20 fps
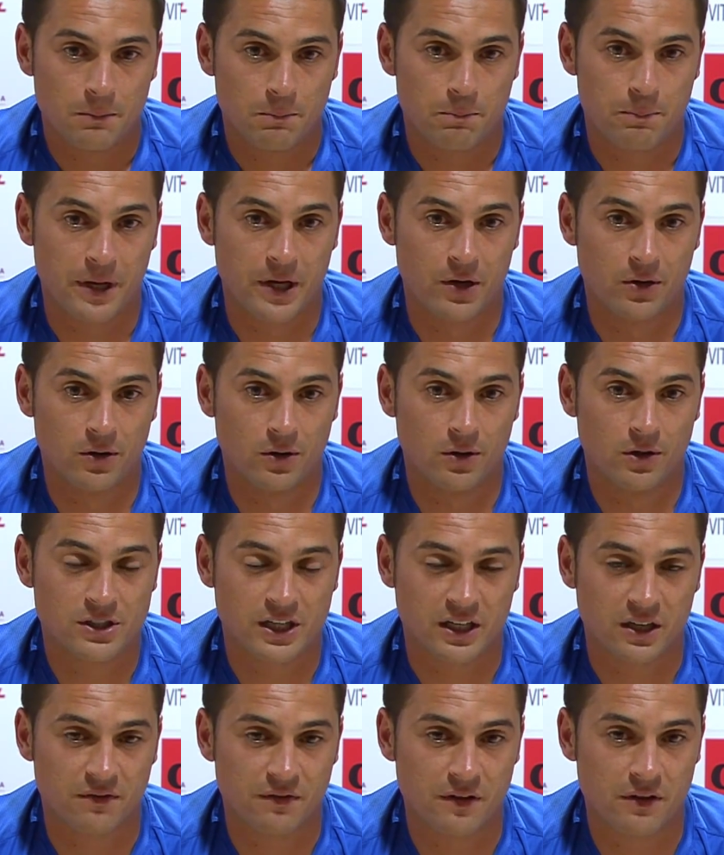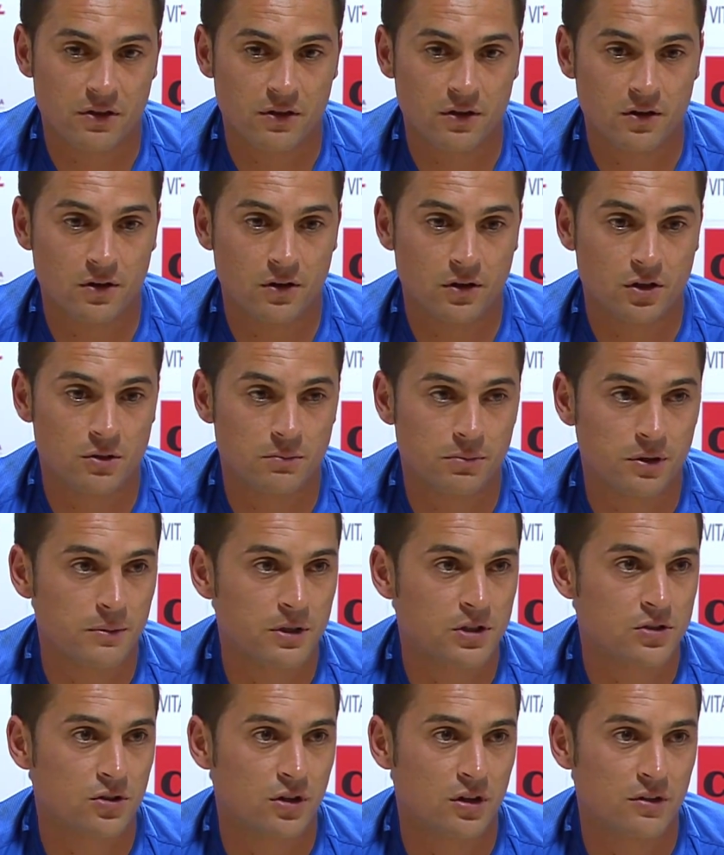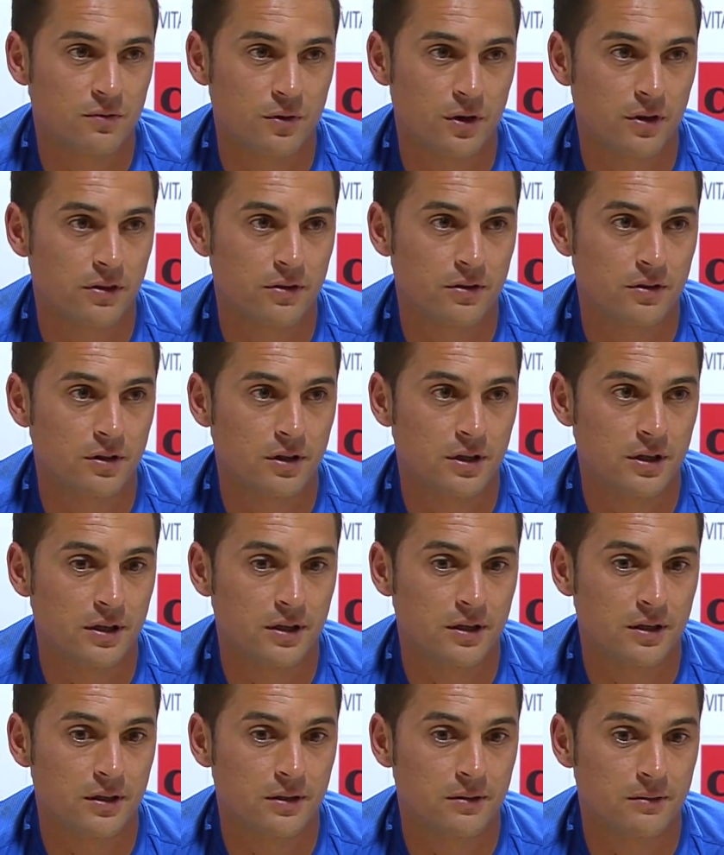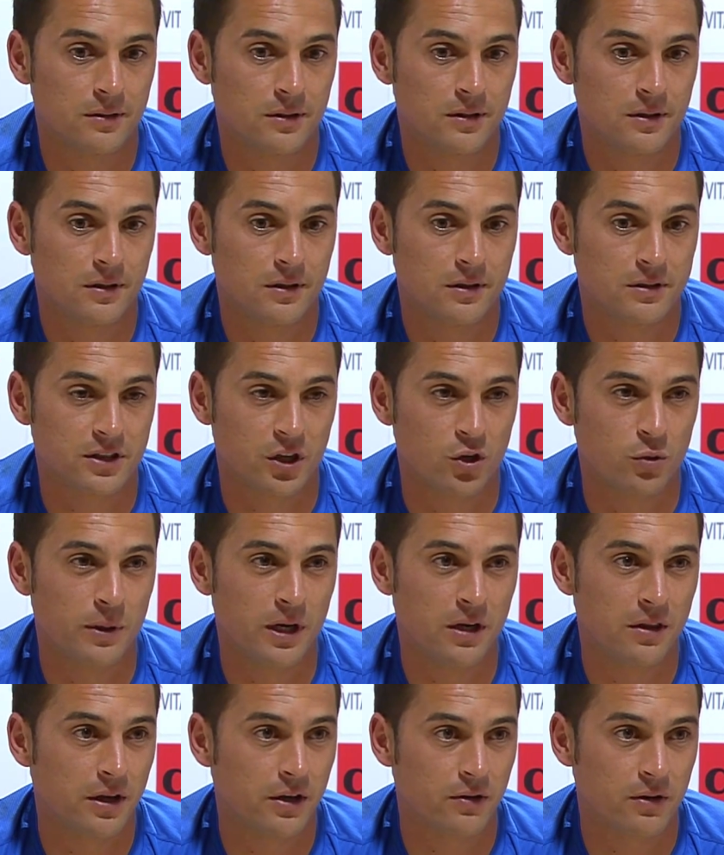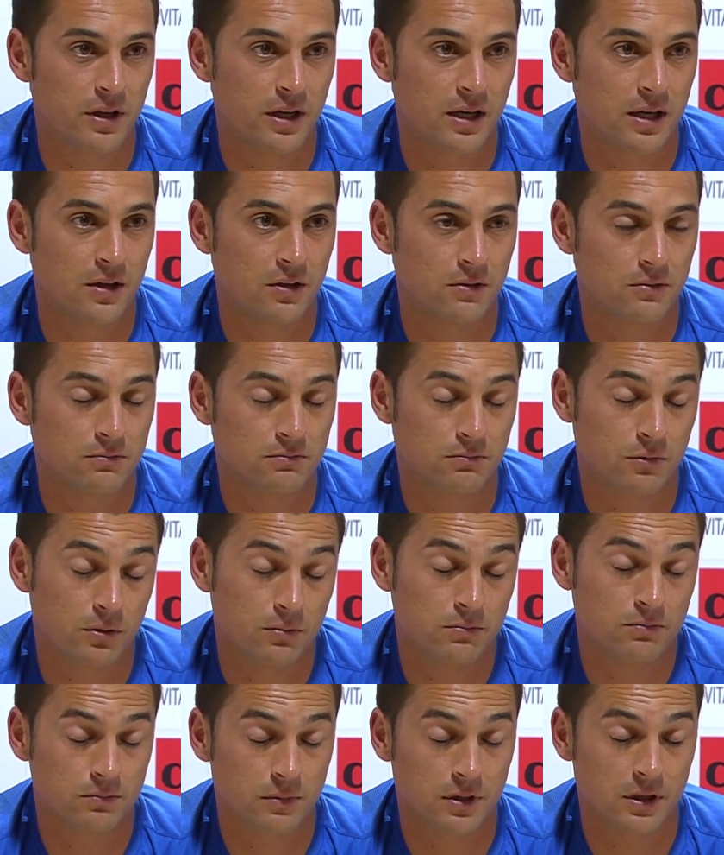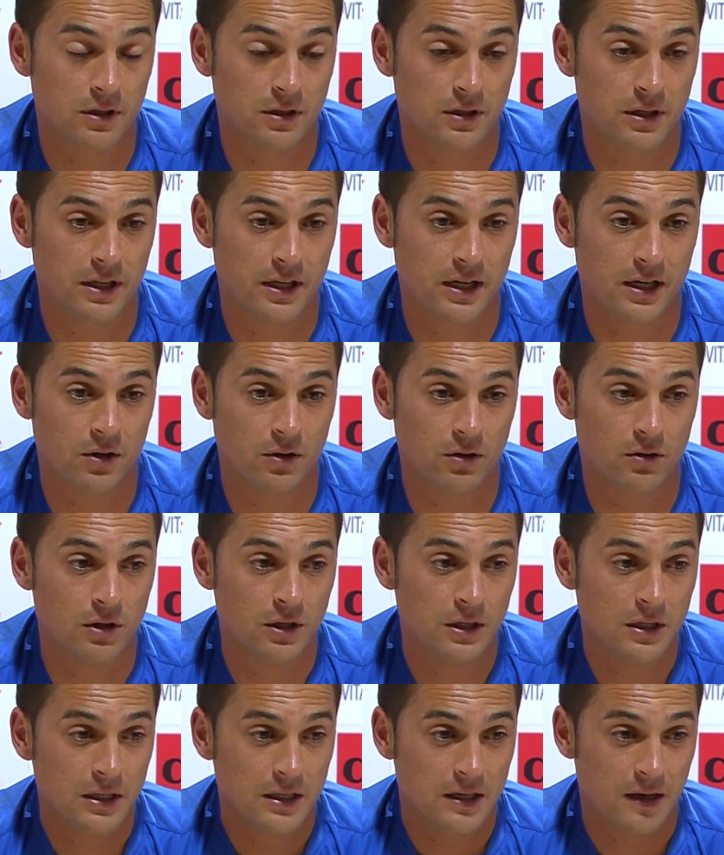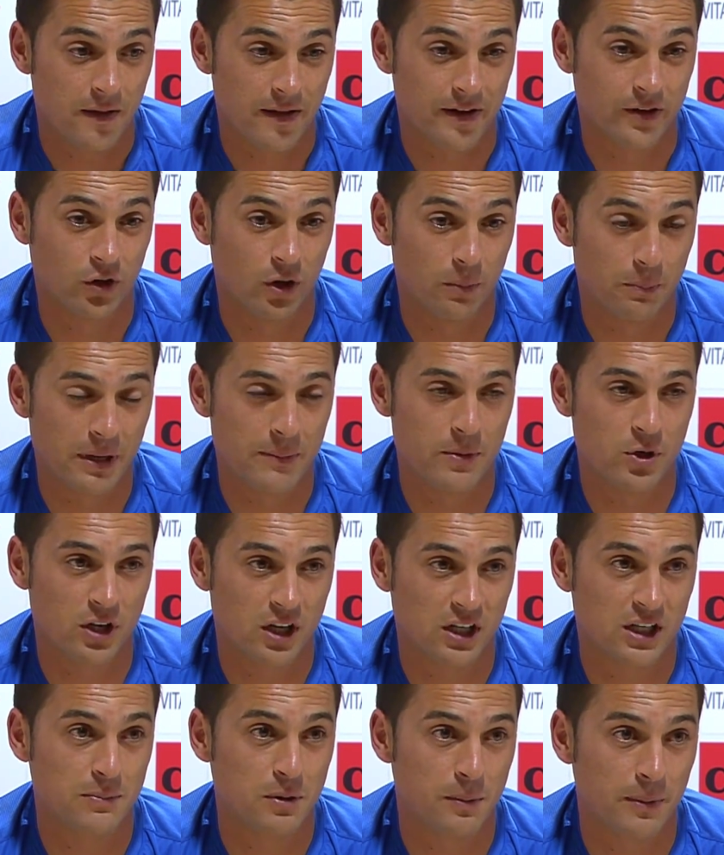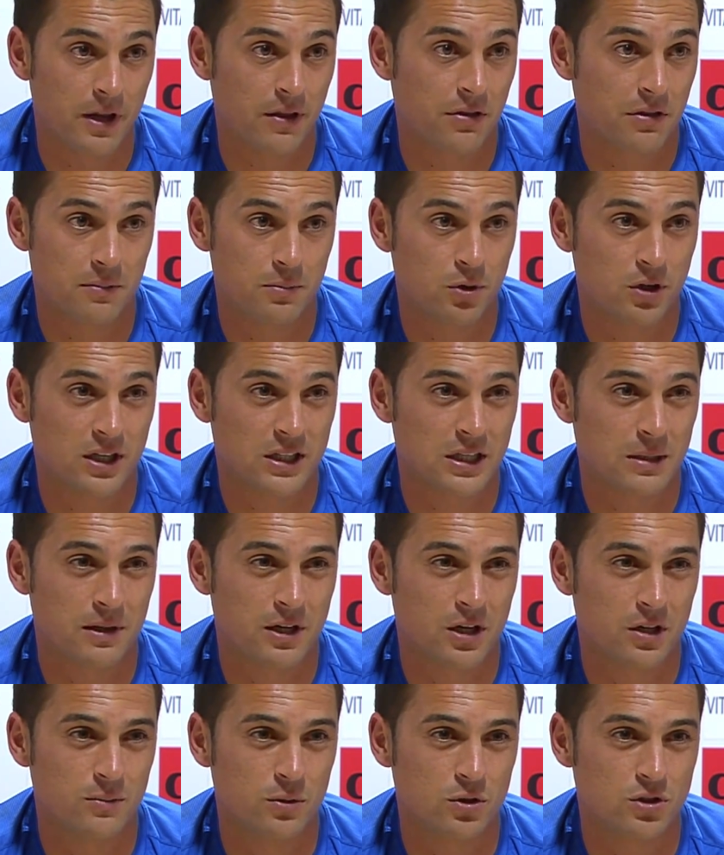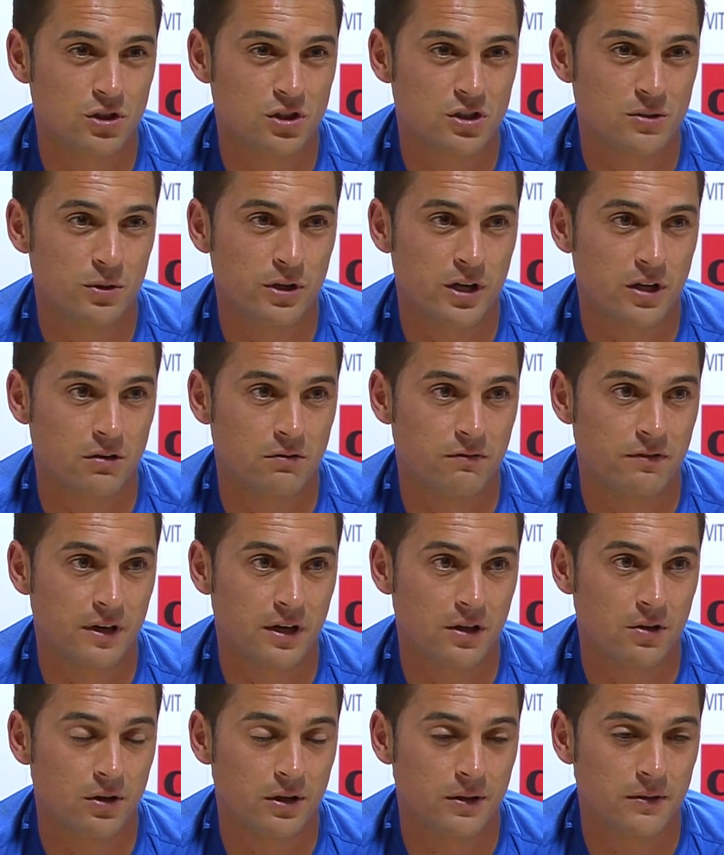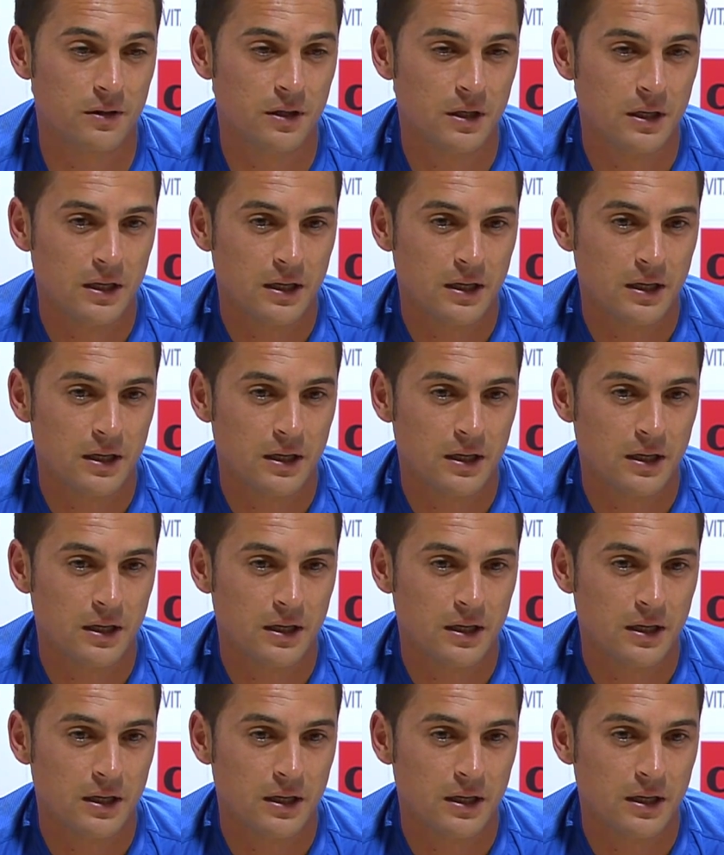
Pero el sacrificio, el compromiso, el esfuerzo, eh, el ser humilde no ha llegado, no, eh, ha llegado a darnos el premio que el equipo merece, porque ha trabajado muchísimo y ha confiado en,